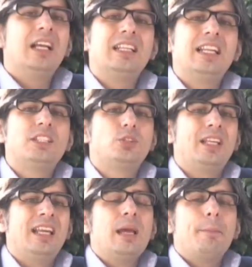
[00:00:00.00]
el derecho
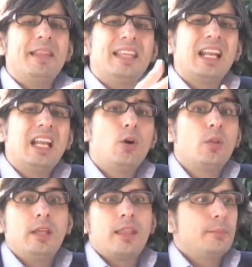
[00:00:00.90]
de venderla
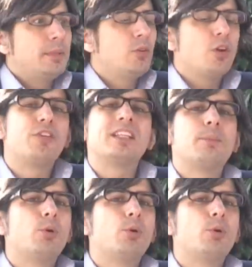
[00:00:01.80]
o de aceptar una oferta